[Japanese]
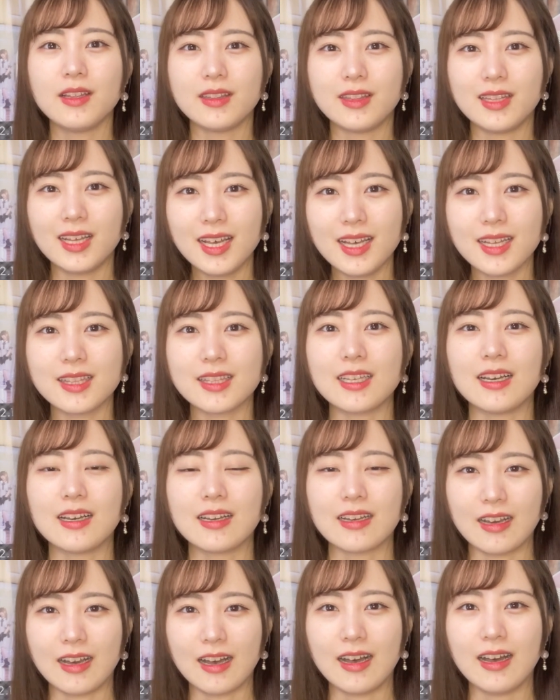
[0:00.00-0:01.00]
なーた
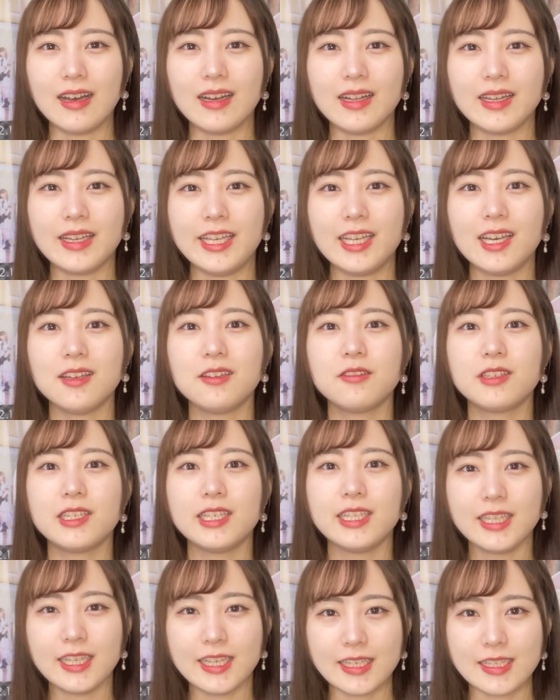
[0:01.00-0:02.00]
んが
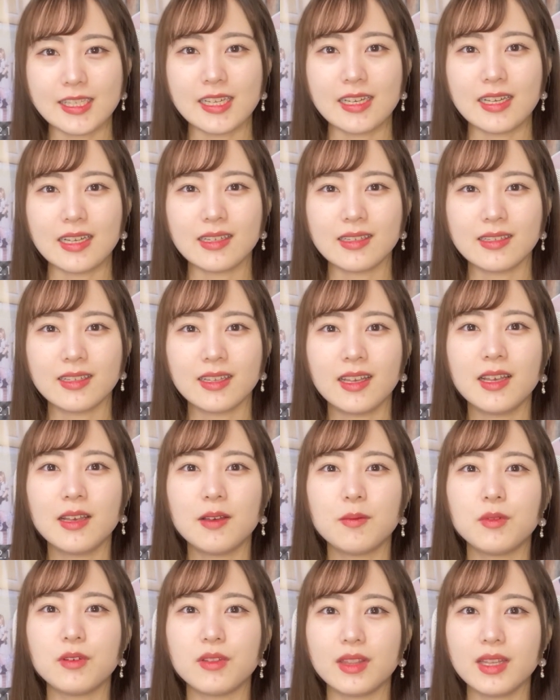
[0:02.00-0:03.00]
リアルキティちゃん。
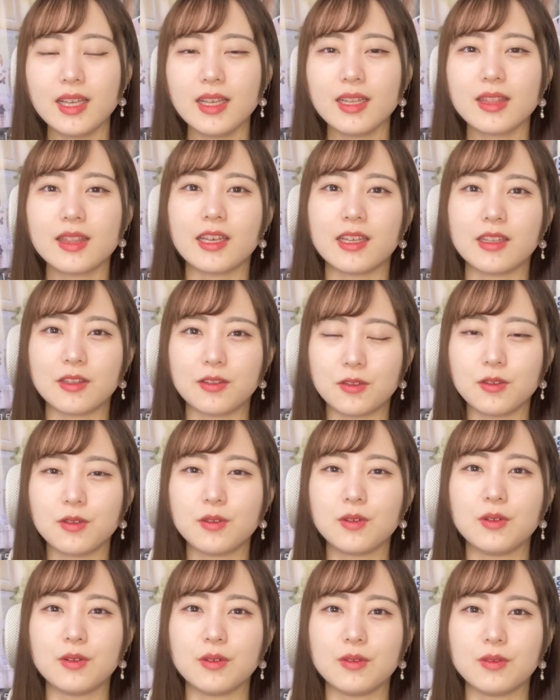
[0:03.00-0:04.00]
もう、なーたん
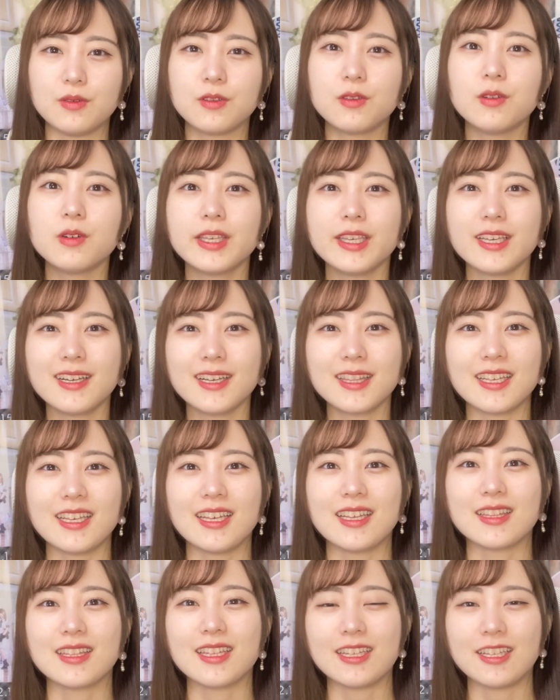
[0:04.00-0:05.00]
の動き方
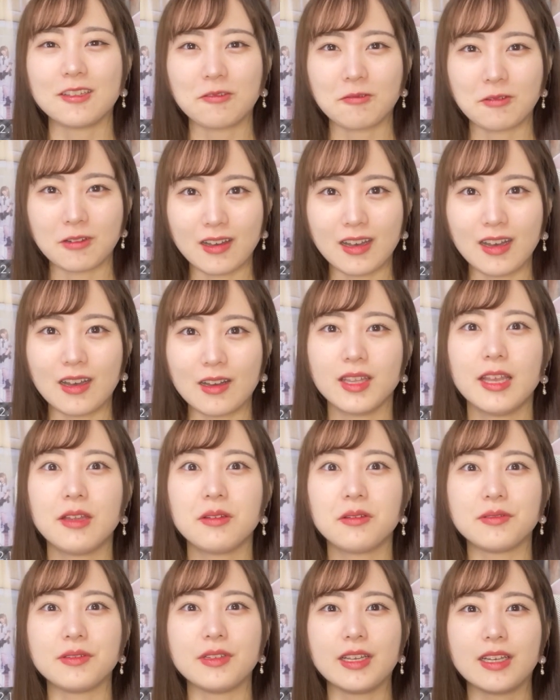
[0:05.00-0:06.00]
やったりとか、手
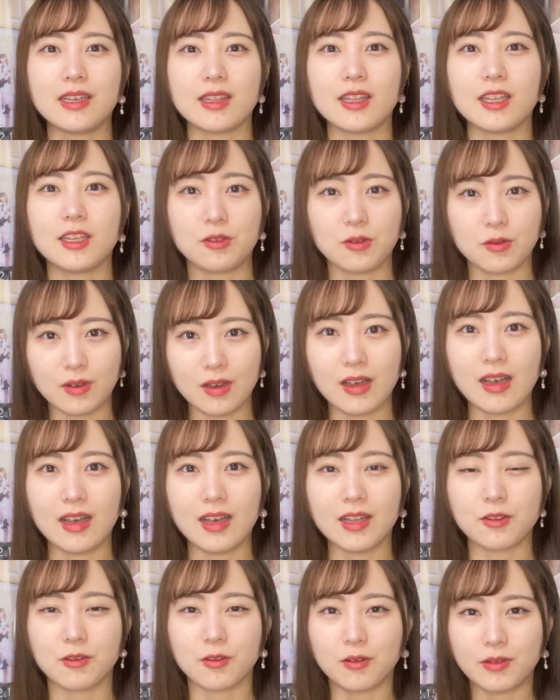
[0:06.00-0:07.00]
の振り方とか、
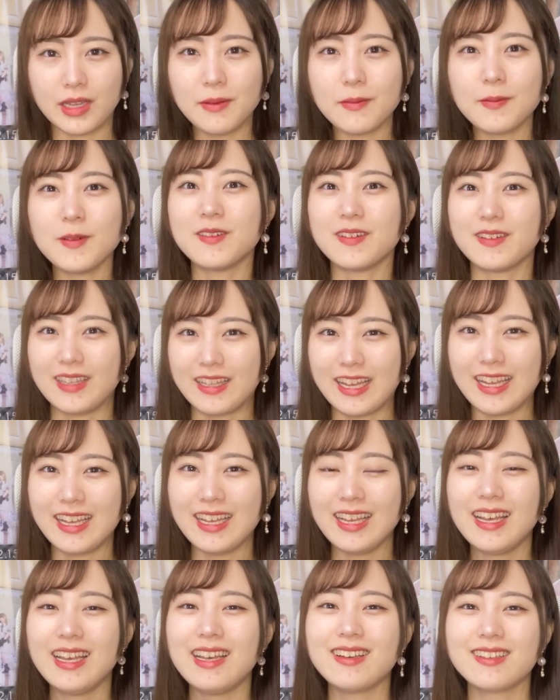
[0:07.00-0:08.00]
あとこうリボンを
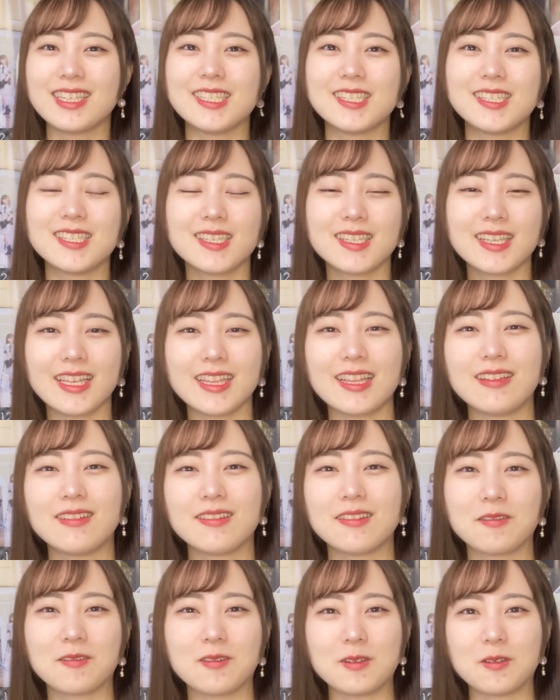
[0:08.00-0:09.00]
ね、2つつけてる
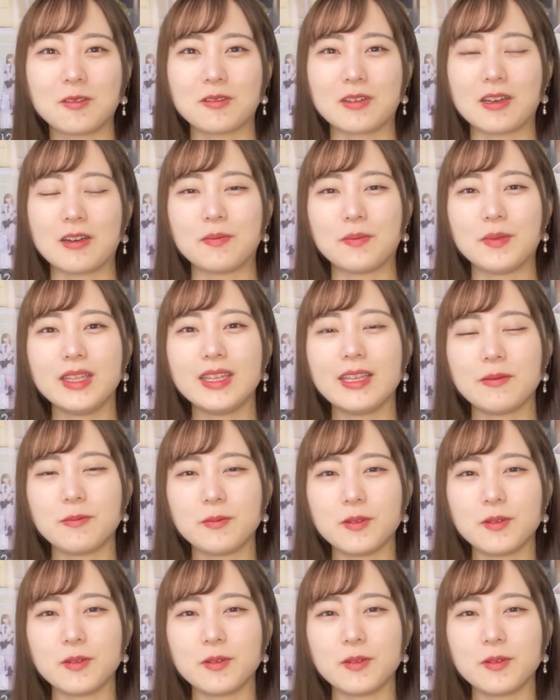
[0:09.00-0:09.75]
ところとかを見て